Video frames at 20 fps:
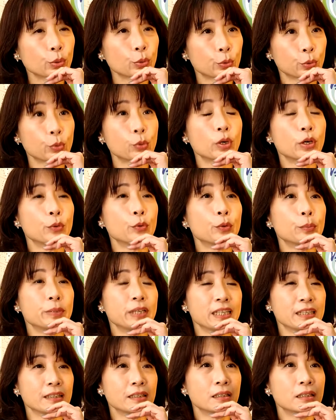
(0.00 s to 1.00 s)
愉快或
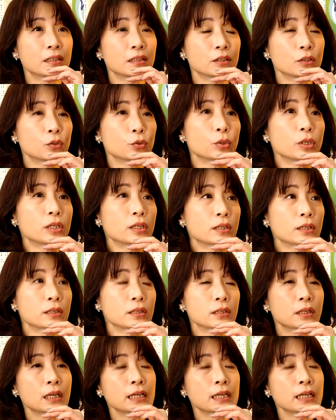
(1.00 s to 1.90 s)
平和，所以